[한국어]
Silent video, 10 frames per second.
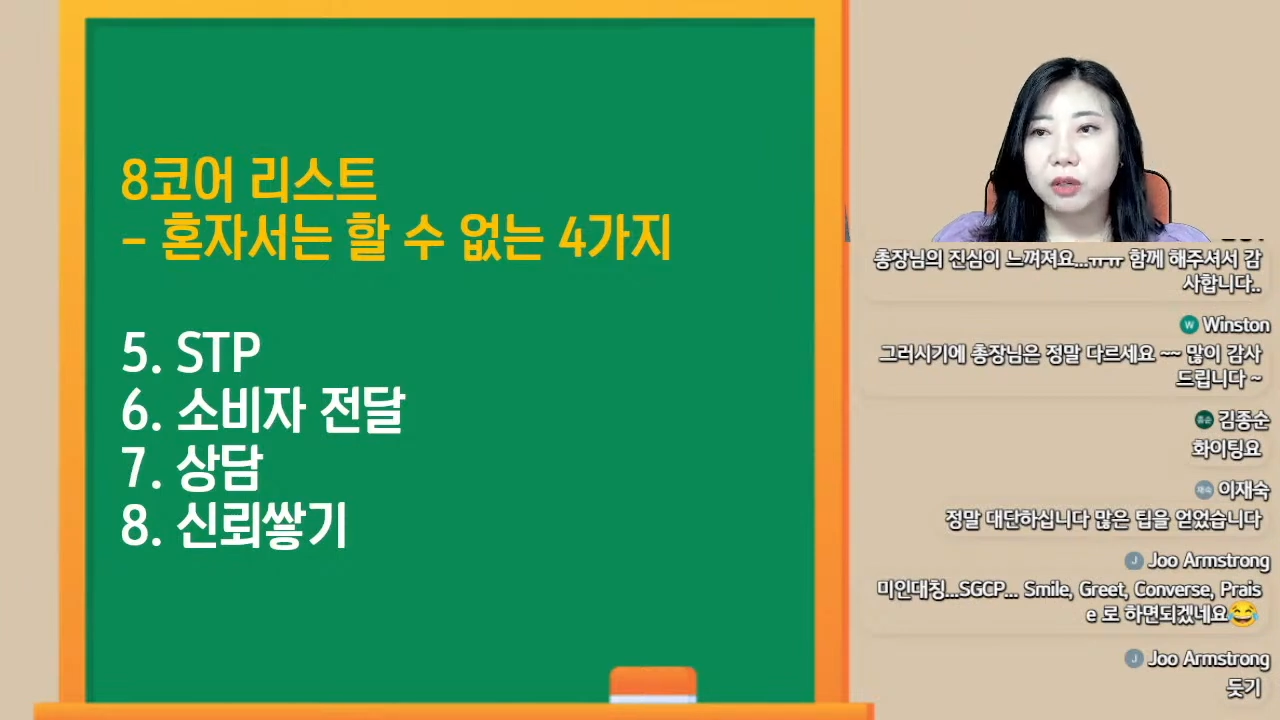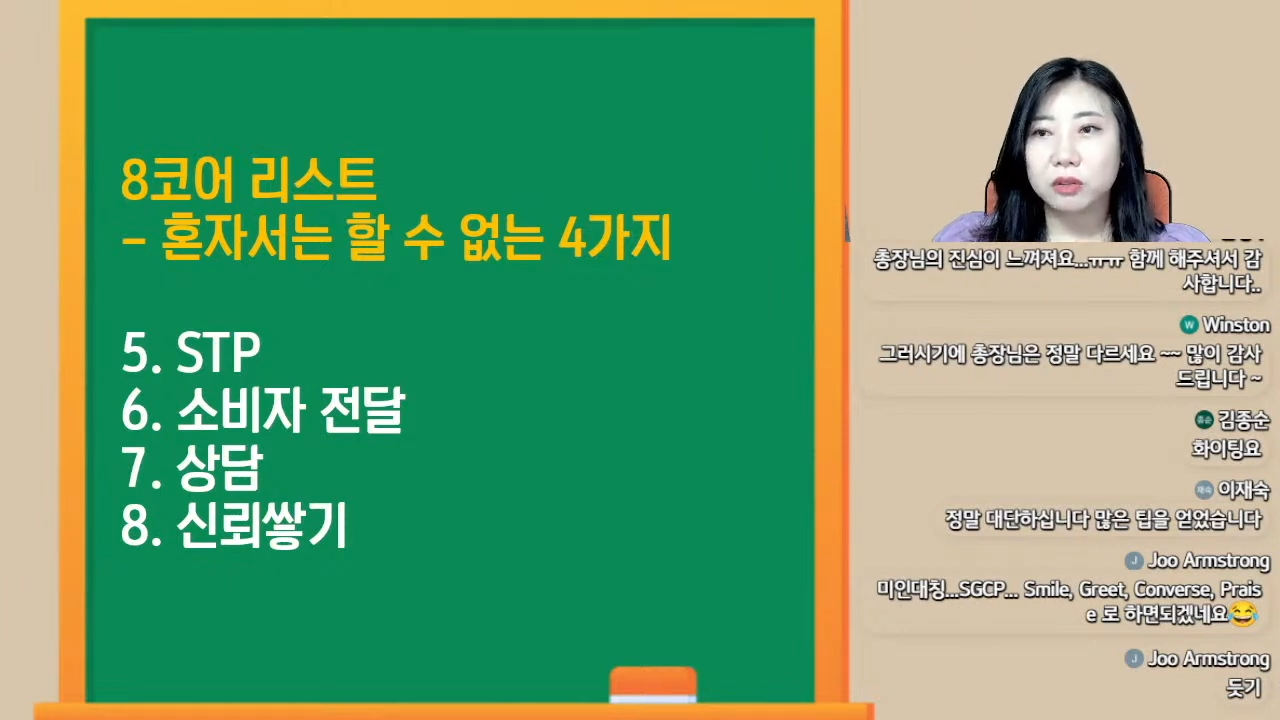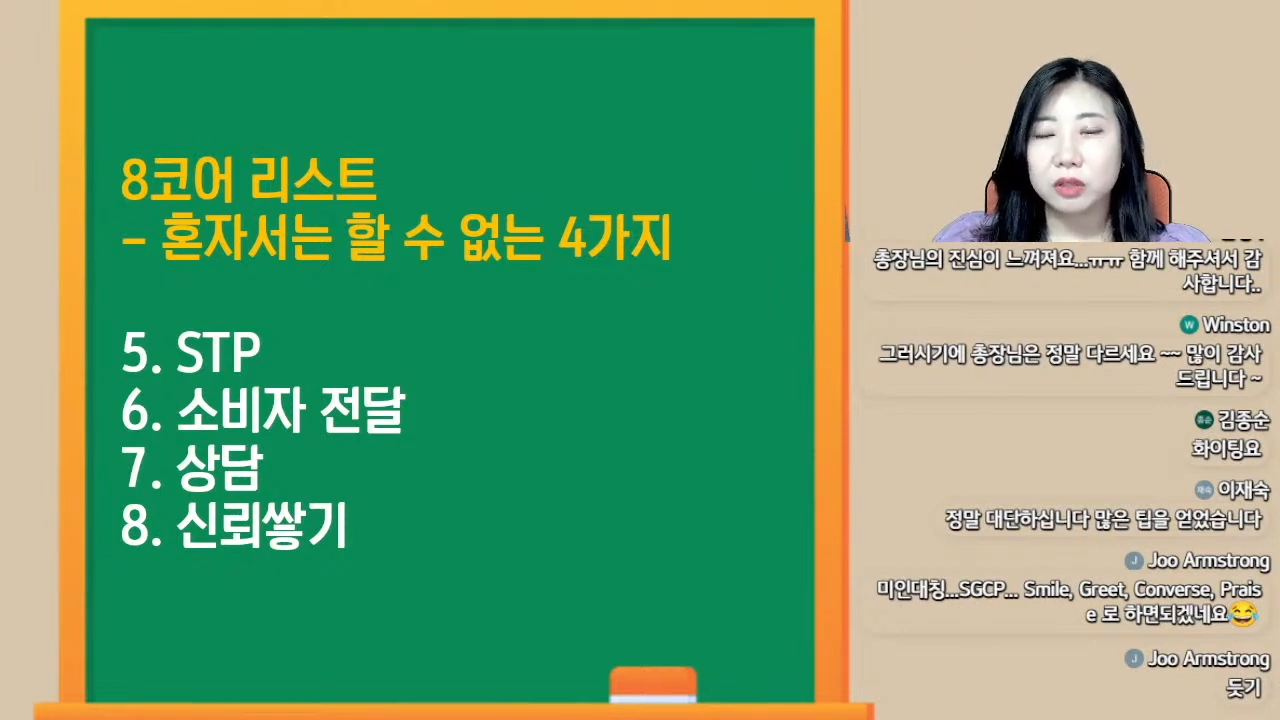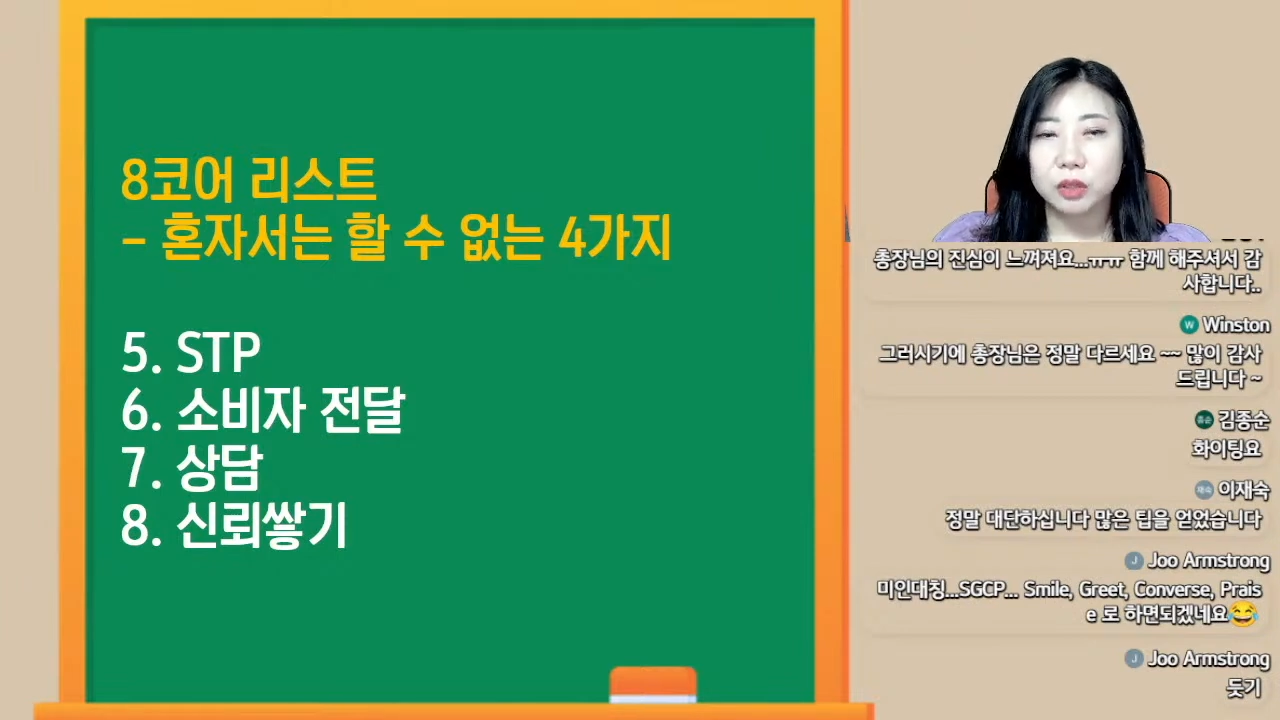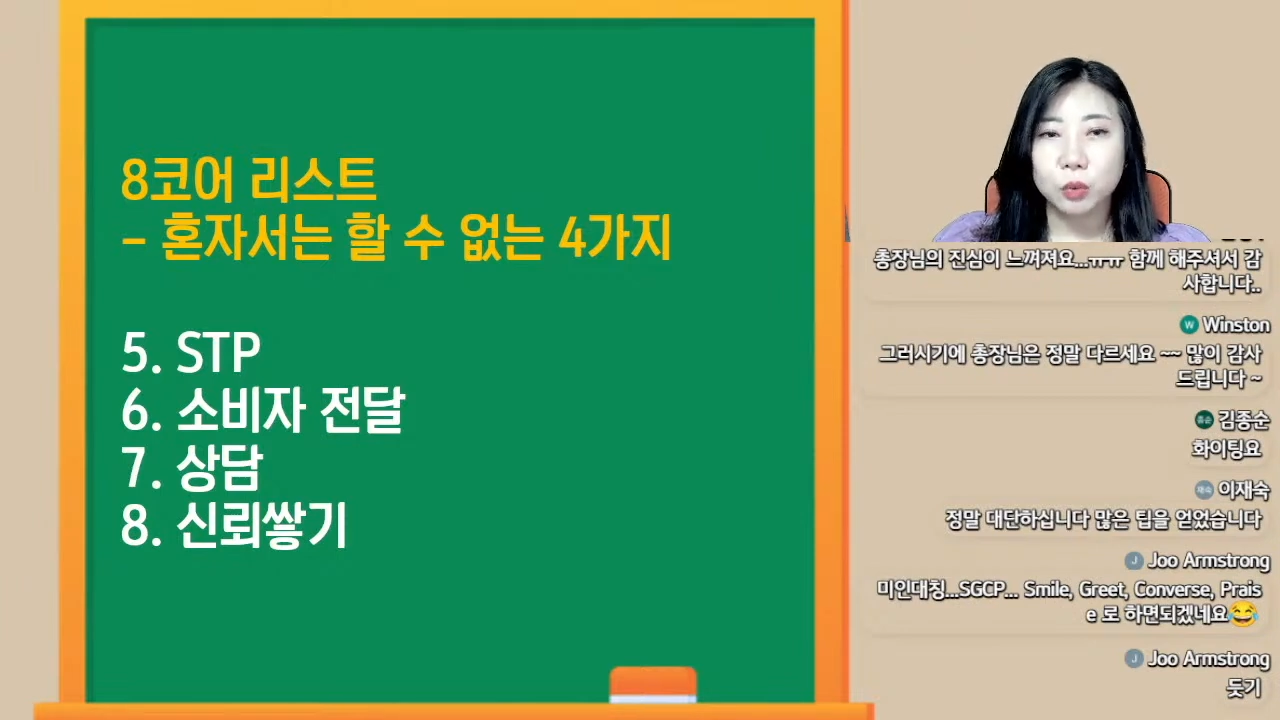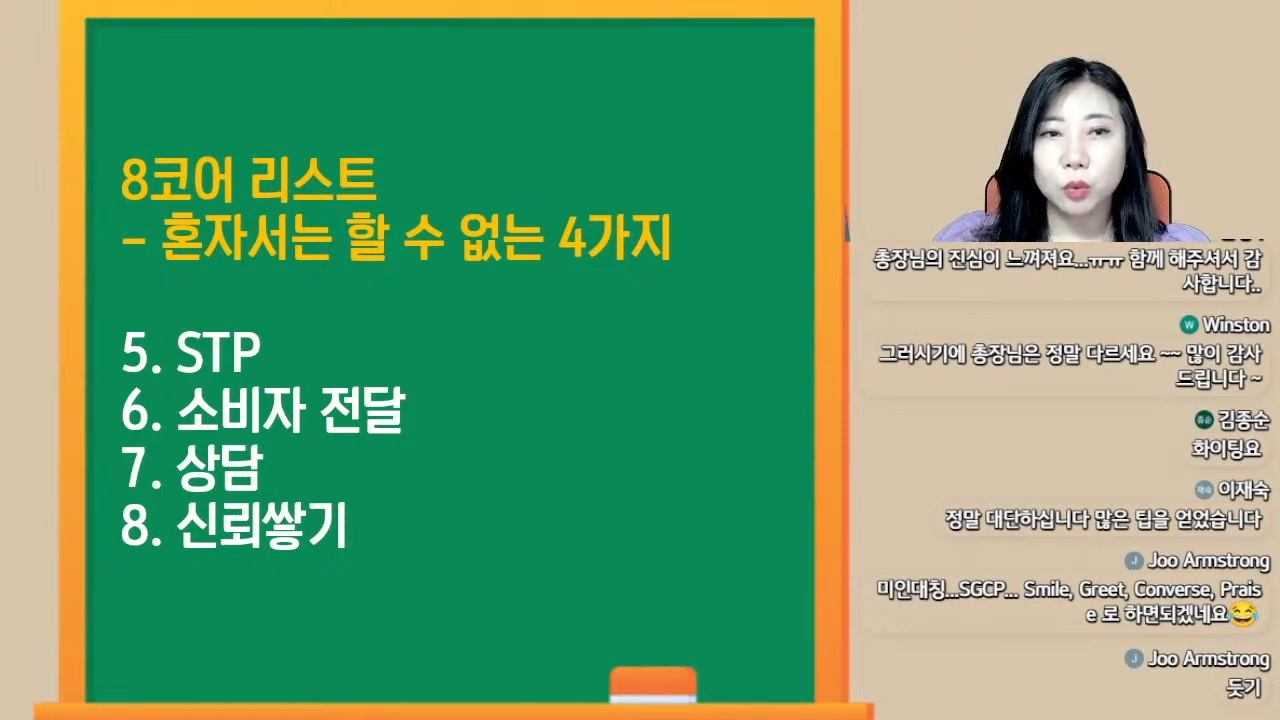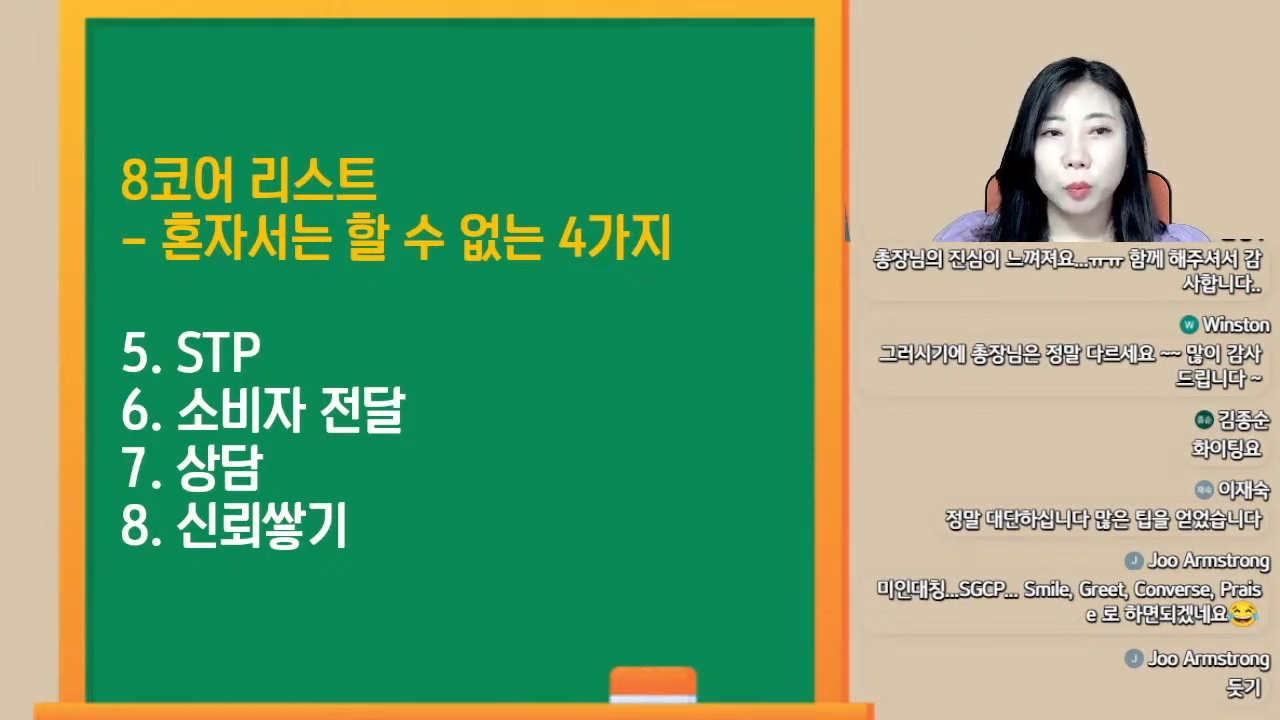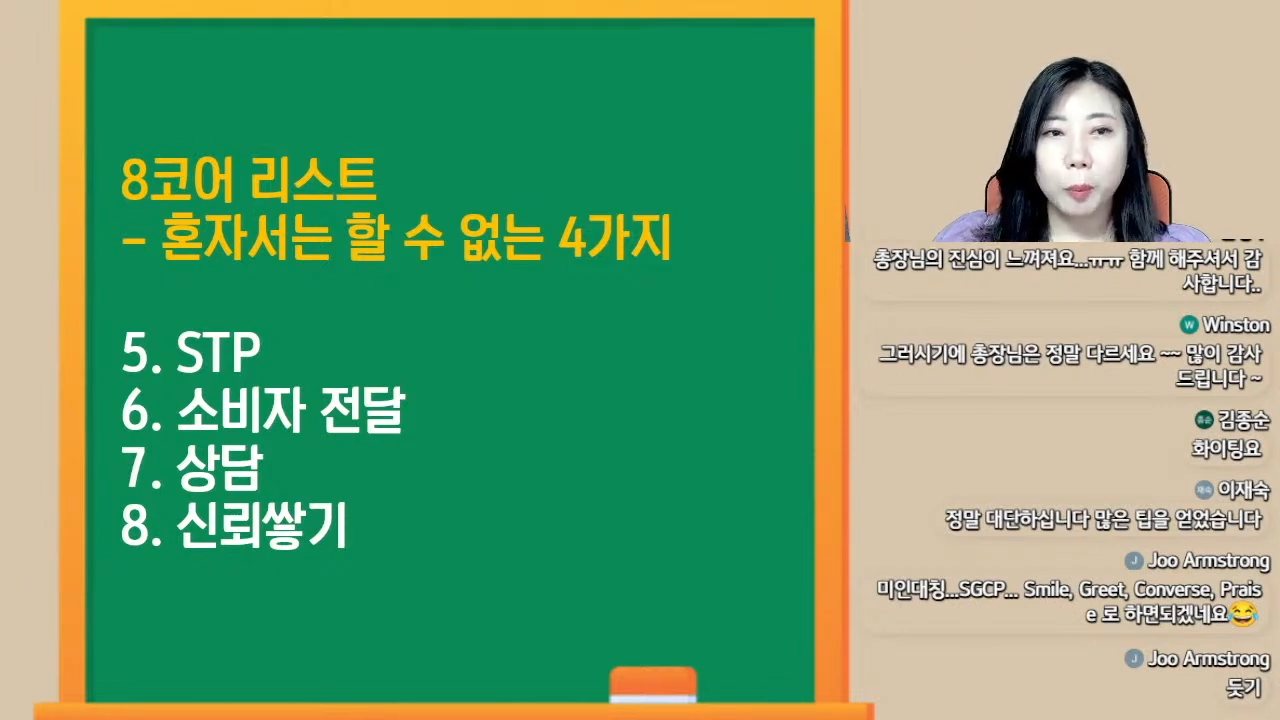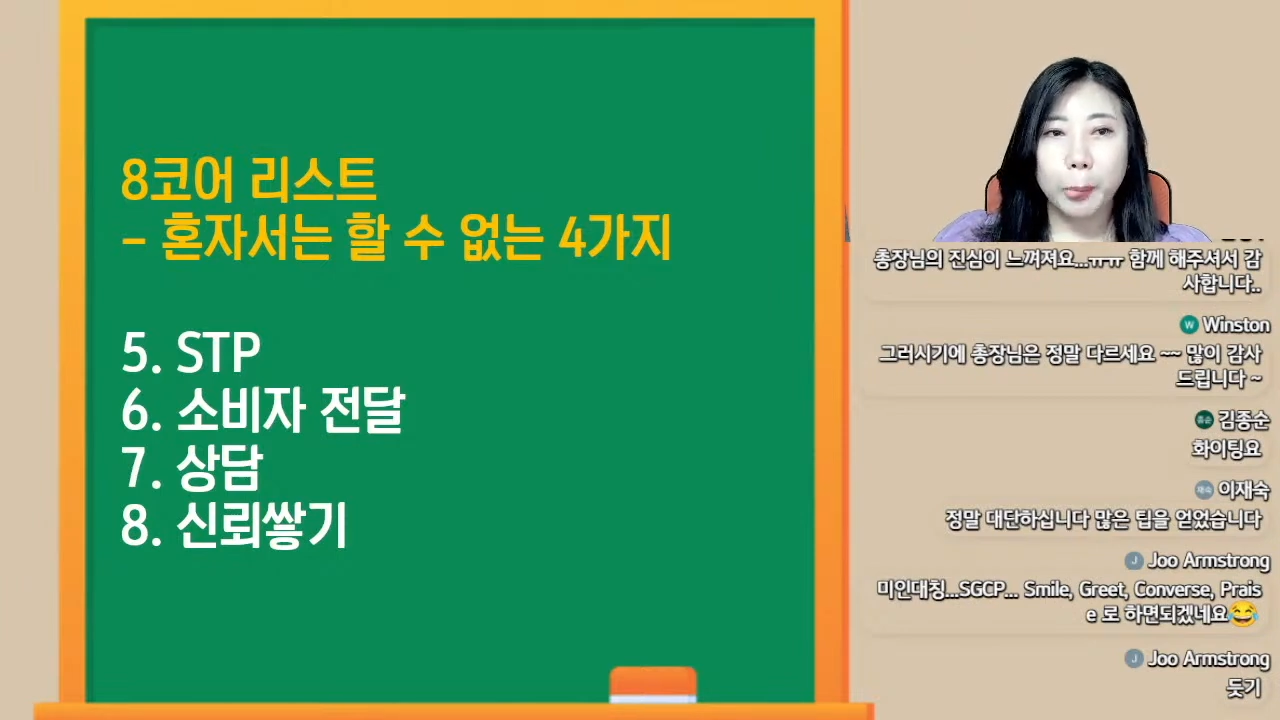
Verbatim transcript: 것들이고